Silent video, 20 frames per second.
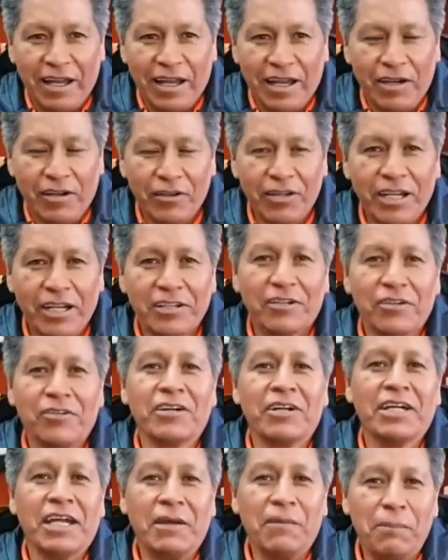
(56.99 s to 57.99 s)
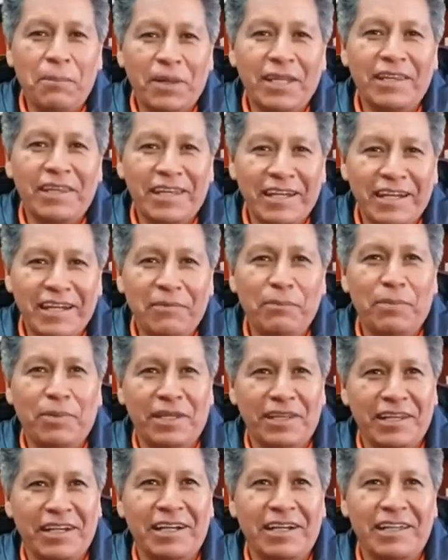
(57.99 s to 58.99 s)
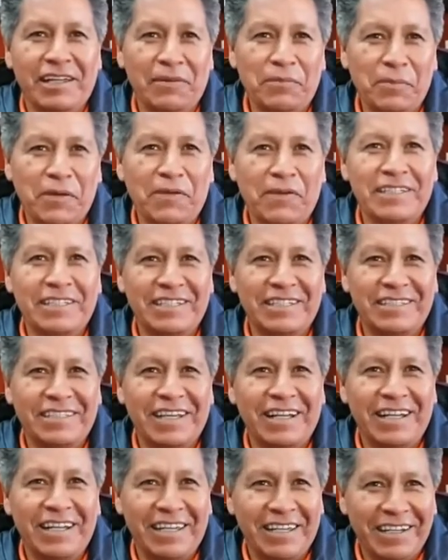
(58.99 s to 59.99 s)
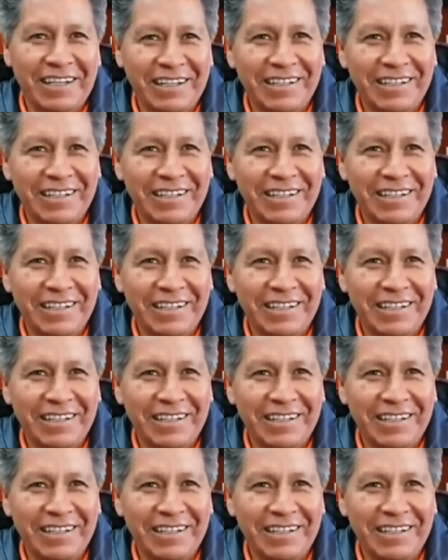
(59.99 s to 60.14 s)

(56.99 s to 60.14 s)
Ahora, ¿con qué pendeja pendejada me vas a salir?